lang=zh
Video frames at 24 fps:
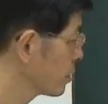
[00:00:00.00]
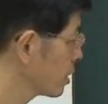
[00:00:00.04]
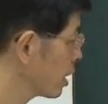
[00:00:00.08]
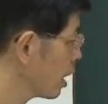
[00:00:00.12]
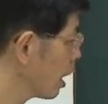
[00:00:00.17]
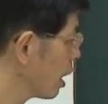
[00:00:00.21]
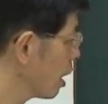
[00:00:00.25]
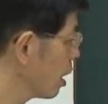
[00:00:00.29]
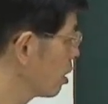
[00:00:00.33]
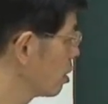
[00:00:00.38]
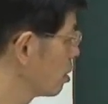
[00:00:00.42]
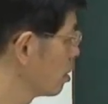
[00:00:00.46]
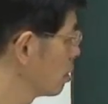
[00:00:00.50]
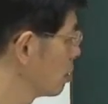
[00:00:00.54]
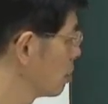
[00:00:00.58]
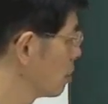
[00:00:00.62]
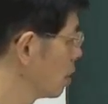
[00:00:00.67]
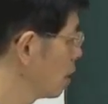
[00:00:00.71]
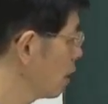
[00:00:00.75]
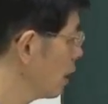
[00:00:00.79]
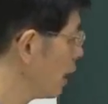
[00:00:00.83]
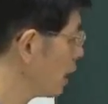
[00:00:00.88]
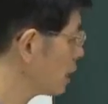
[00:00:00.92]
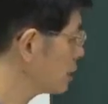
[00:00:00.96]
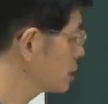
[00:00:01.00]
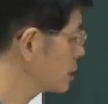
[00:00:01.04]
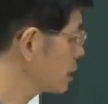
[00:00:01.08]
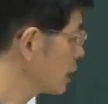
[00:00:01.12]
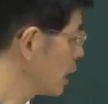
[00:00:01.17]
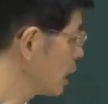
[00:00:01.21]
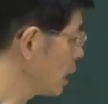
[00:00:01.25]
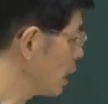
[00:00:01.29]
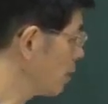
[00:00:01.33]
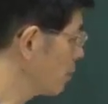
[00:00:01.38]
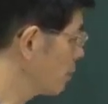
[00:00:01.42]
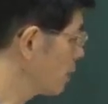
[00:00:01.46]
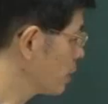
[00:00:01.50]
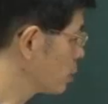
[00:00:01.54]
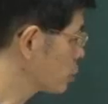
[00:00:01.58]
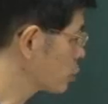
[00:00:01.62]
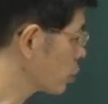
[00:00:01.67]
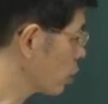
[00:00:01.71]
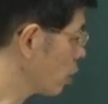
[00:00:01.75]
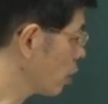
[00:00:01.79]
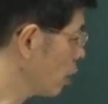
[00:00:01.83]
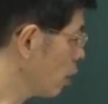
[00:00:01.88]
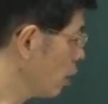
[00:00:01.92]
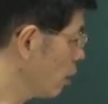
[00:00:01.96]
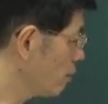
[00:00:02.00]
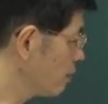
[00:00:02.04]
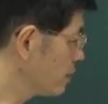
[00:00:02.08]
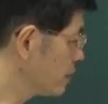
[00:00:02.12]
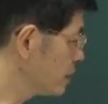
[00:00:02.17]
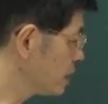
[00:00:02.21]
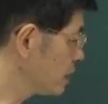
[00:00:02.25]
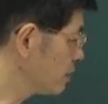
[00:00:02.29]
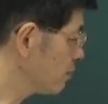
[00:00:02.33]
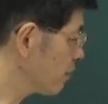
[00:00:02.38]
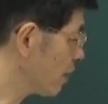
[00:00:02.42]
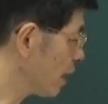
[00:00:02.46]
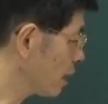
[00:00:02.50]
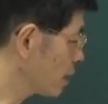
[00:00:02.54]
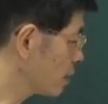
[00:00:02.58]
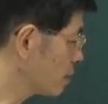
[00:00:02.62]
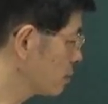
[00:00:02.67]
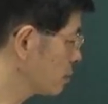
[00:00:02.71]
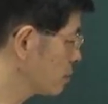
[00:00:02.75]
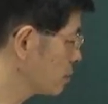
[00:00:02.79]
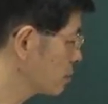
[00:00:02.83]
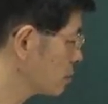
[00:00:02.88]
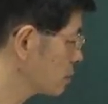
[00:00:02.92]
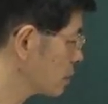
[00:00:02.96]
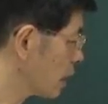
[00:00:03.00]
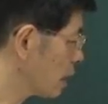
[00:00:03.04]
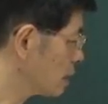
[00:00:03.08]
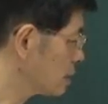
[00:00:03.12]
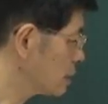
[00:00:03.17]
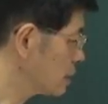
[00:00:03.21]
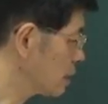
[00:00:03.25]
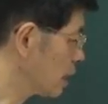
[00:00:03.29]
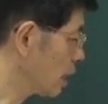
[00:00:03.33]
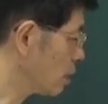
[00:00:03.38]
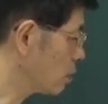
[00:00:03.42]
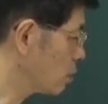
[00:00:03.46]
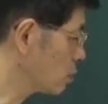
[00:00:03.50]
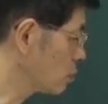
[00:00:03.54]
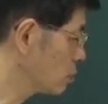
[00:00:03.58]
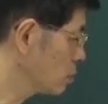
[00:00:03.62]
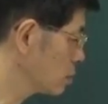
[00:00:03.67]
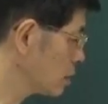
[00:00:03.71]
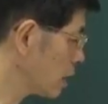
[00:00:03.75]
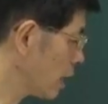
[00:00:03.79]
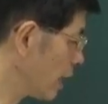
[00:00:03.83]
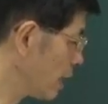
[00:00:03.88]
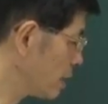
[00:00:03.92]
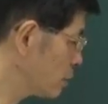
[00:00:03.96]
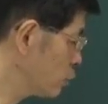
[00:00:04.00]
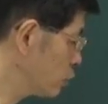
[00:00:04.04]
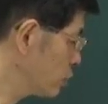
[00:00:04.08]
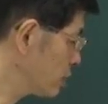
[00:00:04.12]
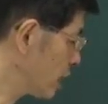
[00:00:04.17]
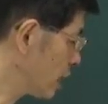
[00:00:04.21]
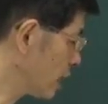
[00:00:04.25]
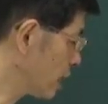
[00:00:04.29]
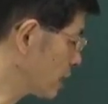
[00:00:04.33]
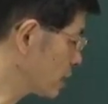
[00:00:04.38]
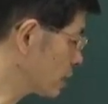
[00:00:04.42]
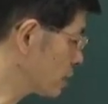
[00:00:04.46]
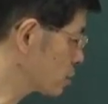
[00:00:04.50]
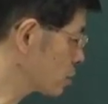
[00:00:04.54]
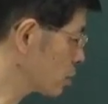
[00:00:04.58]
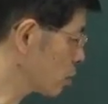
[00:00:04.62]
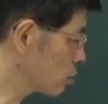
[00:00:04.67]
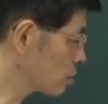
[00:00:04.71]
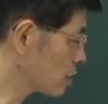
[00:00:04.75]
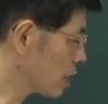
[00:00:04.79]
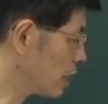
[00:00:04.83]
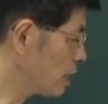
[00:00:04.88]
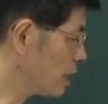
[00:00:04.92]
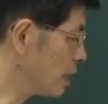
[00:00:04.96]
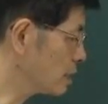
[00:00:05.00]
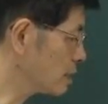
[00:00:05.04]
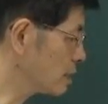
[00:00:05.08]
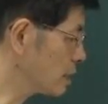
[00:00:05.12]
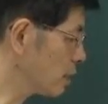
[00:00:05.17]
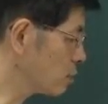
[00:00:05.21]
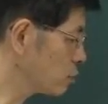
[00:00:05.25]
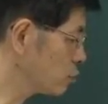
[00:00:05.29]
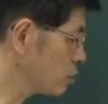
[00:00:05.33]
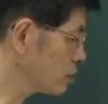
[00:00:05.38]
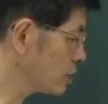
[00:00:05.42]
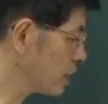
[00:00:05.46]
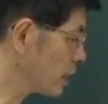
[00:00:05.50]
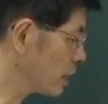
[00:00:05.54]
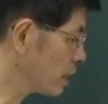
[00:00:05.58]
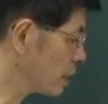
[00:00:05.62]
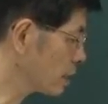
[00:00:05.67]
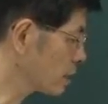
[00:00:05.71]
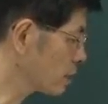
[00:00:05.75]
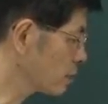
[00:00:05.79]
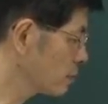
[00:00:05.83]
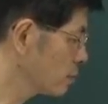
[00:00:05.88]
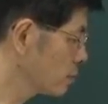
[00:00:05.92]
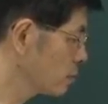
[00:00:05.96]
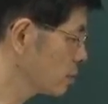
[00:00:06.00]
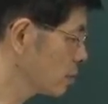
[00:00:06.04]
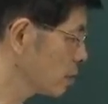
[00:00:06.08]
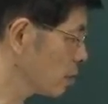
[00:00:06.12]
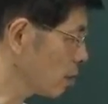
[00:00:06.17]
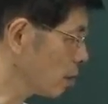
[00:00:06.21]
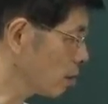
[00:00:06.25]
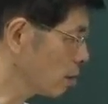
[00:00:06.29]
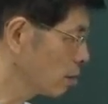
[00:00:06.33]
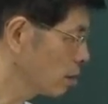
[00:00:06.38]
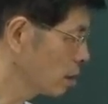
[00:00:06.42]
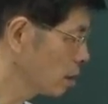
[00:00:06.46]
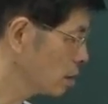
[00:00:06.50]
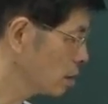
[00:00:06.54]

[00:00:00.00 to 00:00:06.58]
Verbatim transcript: 啊，x 的譬如说二分之一方，它是要。当 h 趋向零的时候，它也是要趋向零。哦，